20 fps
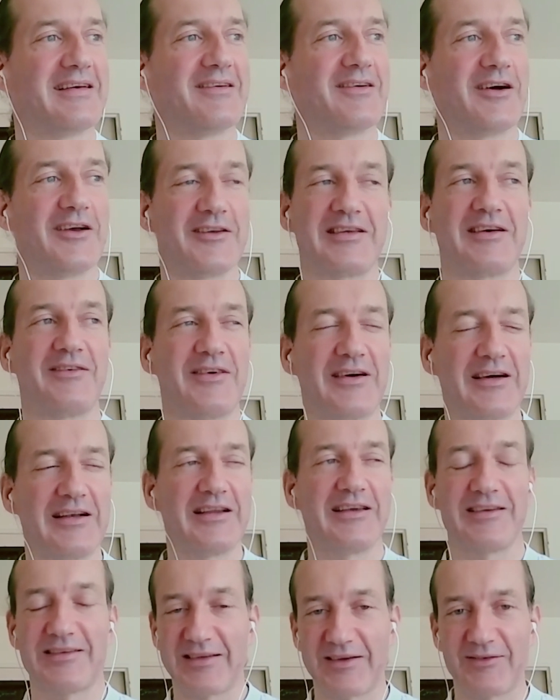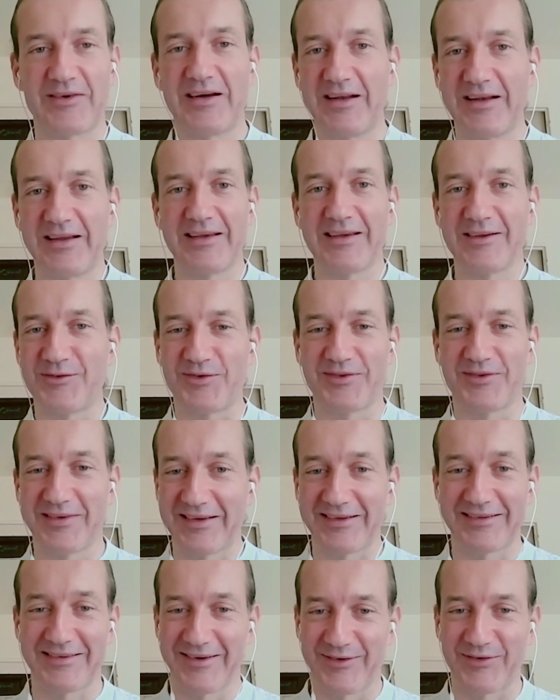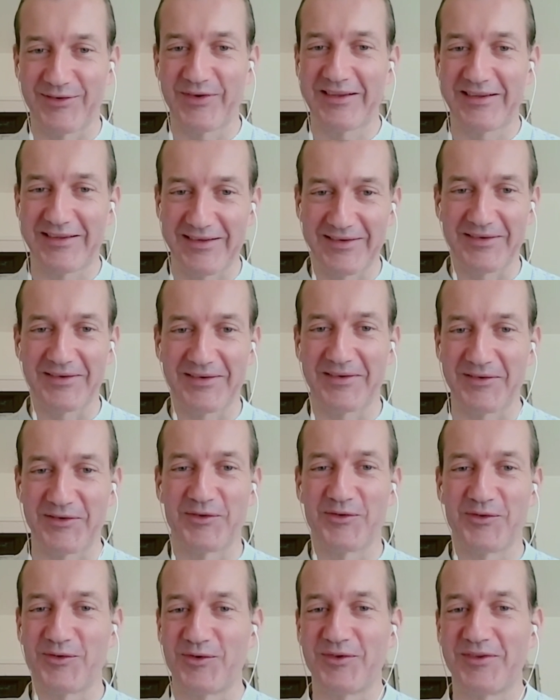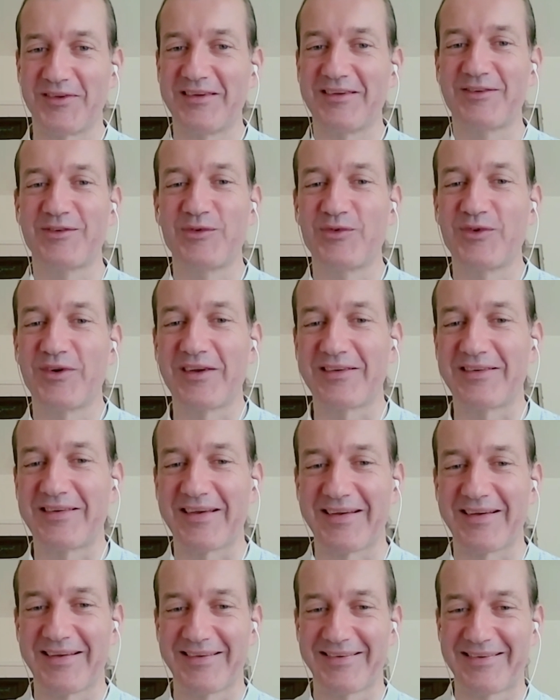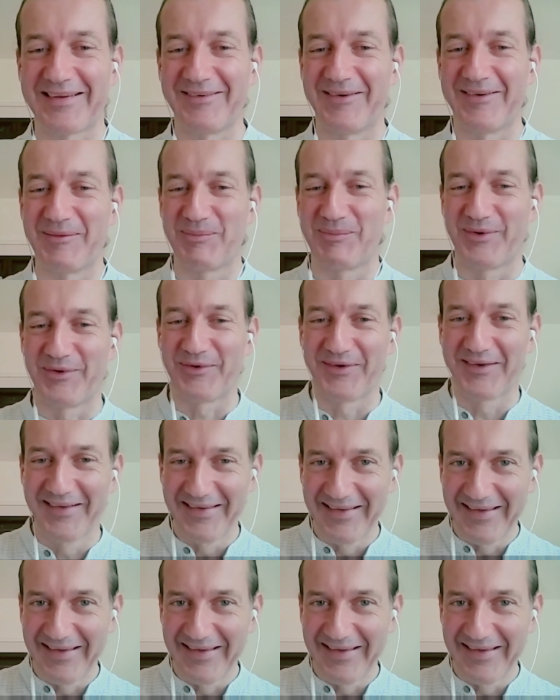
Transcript: ah, ça va aller, ça va aller, jusqu'à ce qu'en fait, euh, je, dis souvent, à, ça va plus.